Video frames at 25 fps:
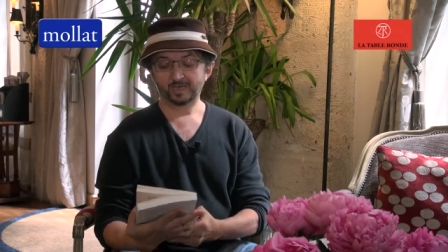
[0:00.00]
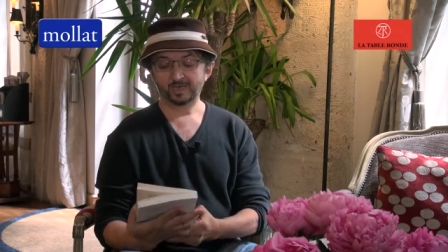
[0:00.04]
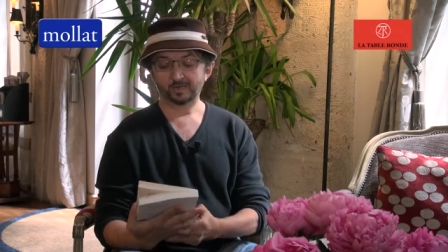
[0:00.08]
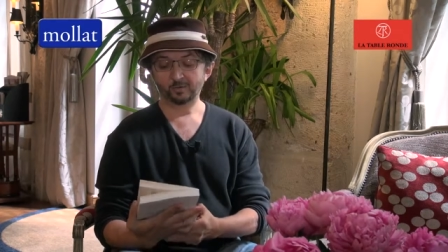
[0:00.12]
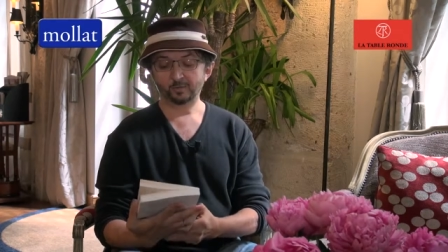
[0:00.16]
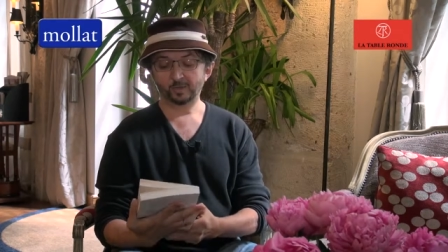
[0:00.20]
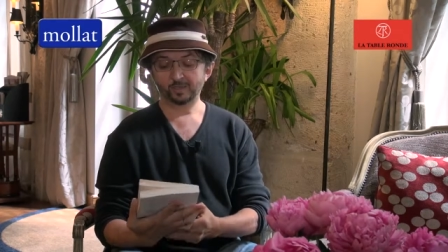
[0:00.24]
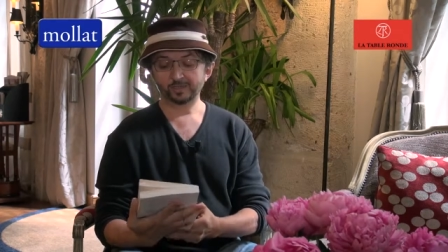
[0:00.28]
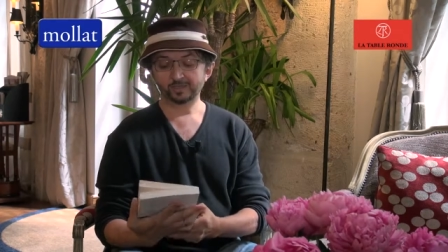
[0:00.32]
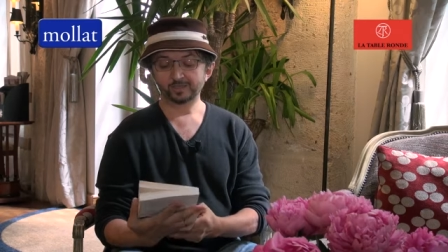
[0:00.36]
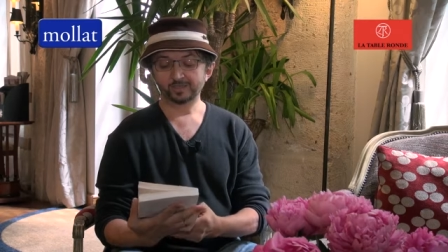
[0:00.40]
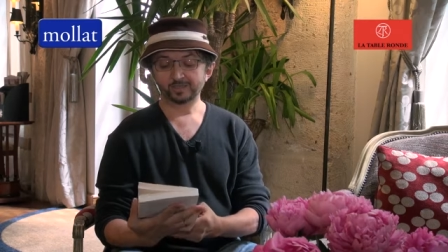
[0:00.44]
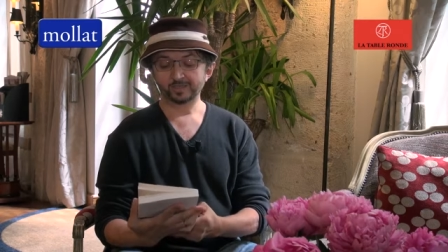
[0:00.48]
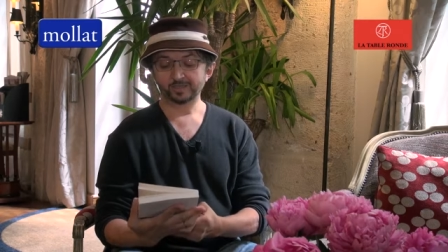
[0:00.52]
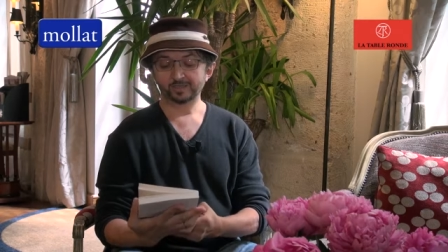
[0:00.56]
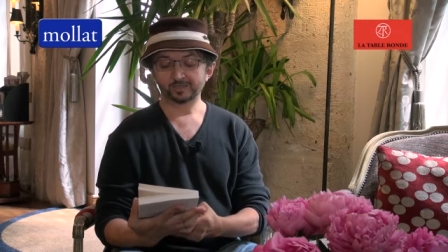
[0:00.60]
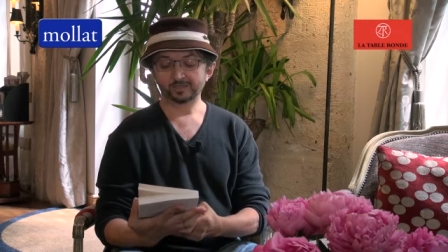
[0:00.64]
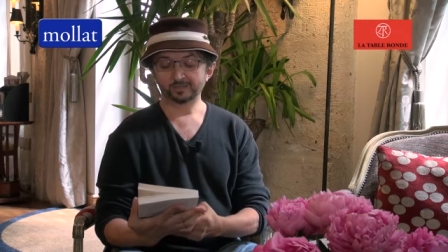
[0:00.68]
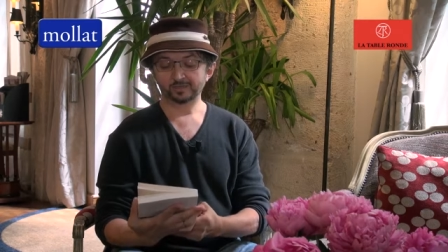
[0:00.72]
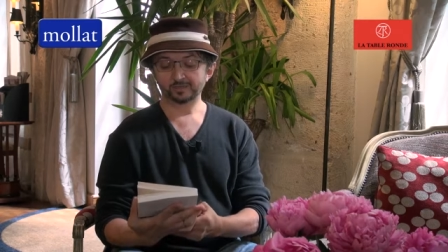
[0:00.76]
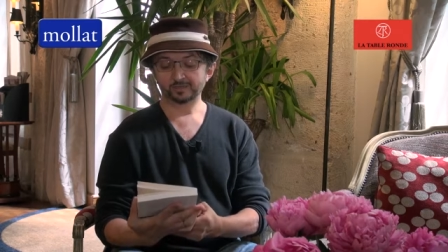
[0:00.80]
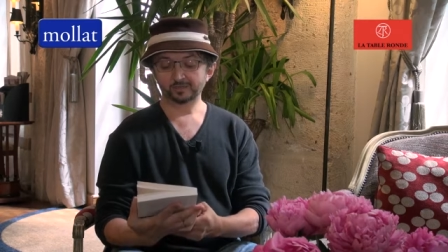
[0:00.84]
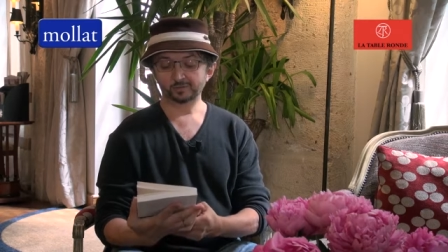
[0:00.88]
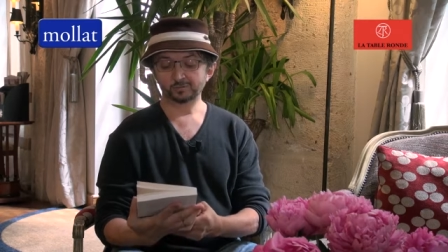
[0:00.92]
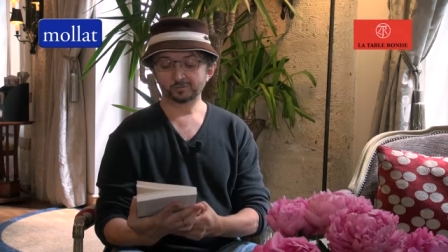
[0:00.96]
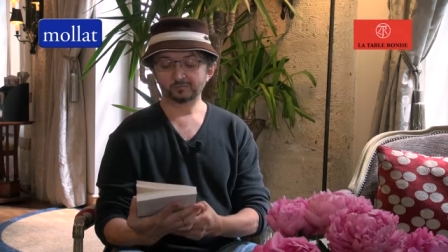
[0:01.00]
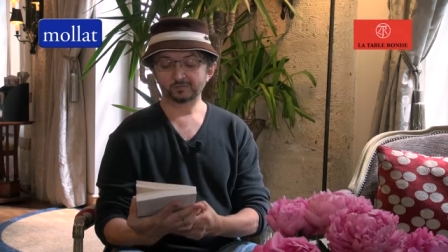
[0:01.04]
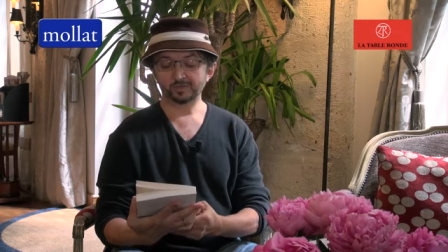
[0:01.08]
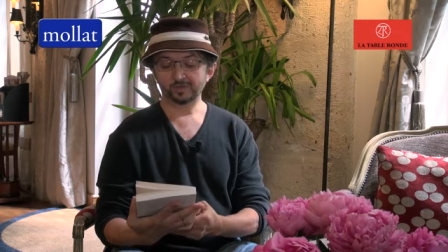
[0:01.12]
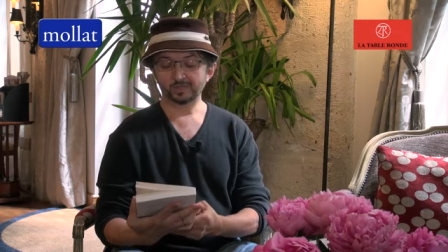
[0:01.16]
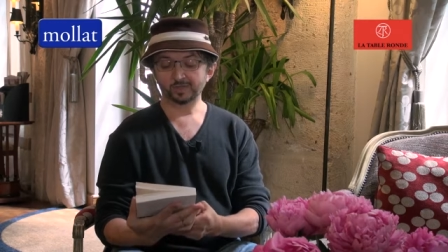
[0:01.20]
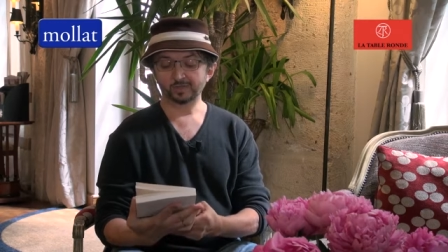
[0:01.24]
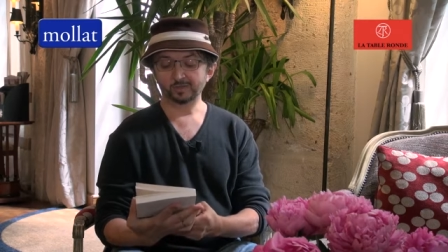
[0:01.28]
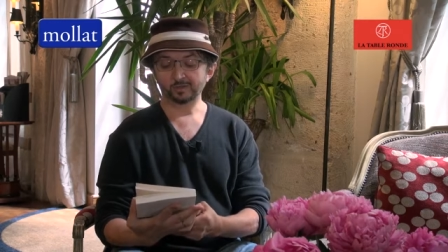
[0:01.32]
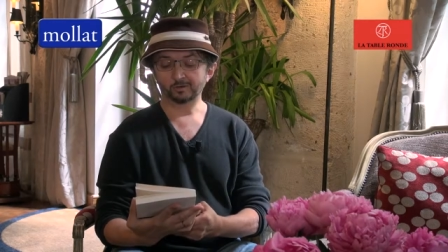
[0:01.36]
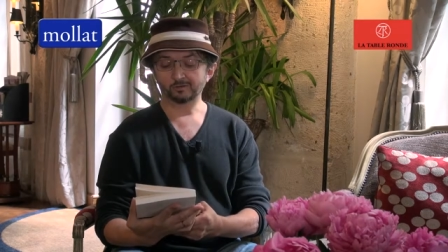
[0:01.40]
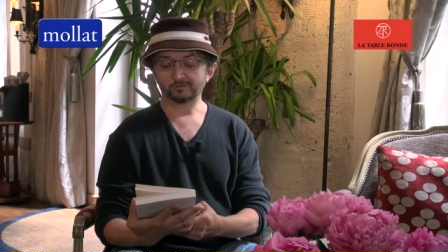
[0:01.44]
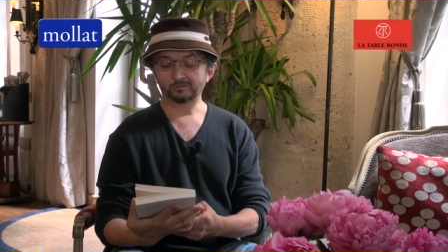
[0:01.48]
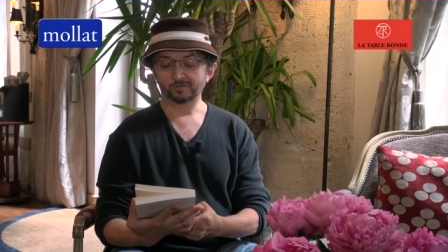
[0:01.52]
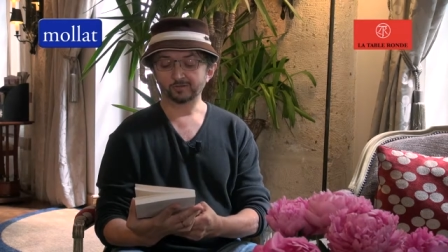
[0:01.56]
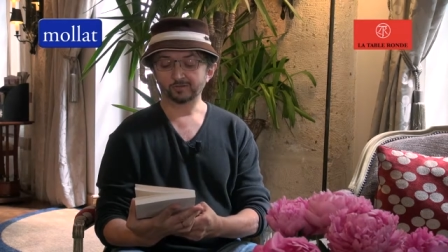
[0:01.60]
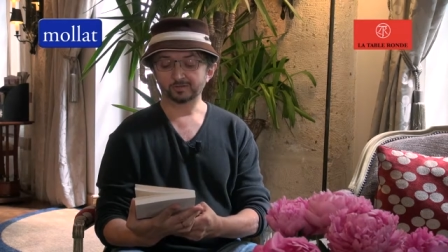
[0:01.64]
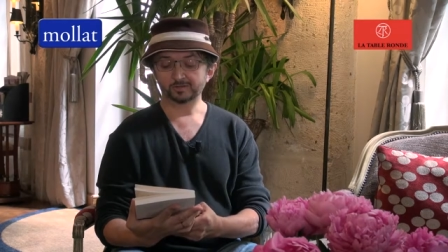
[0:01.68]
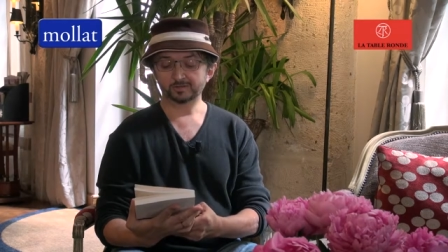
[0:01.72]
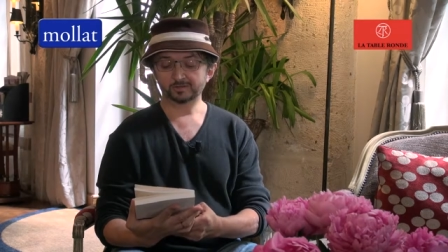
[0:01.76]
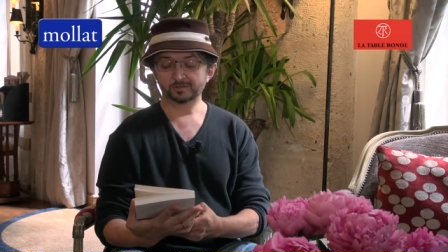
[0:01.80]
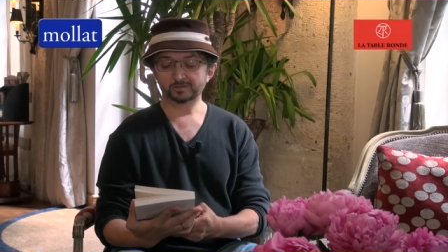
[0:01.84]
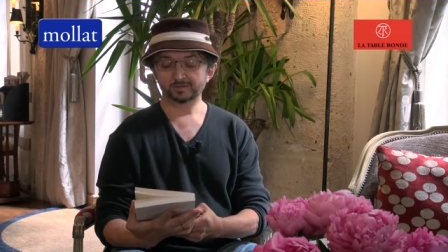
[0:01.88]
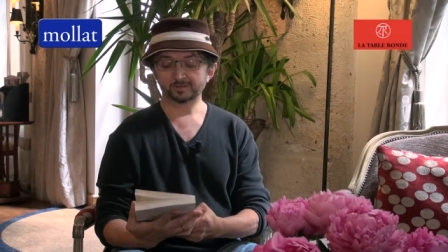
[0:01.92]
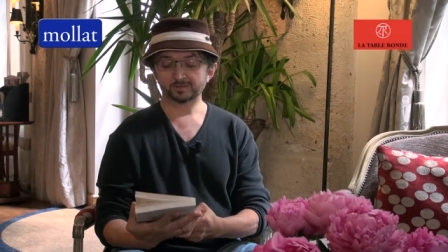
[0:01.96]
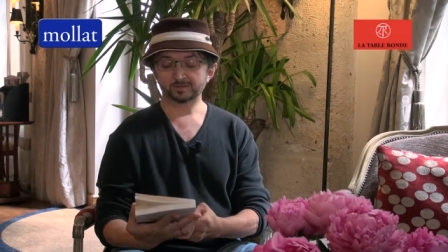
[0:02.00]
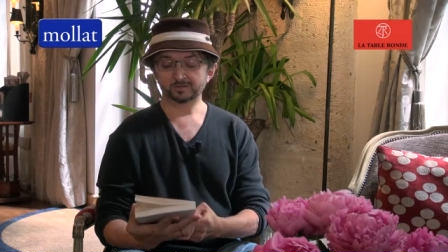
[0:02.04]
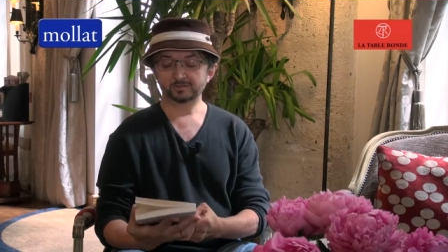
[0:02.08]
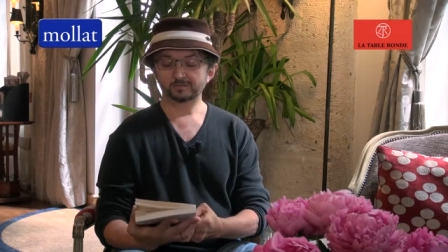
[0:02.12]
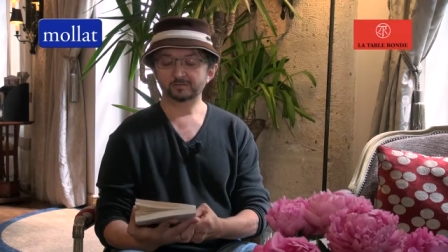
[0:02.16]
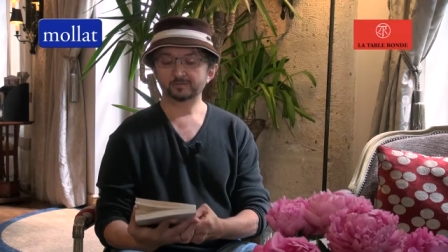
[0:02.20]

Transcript: un lointain souvenir d'enfance.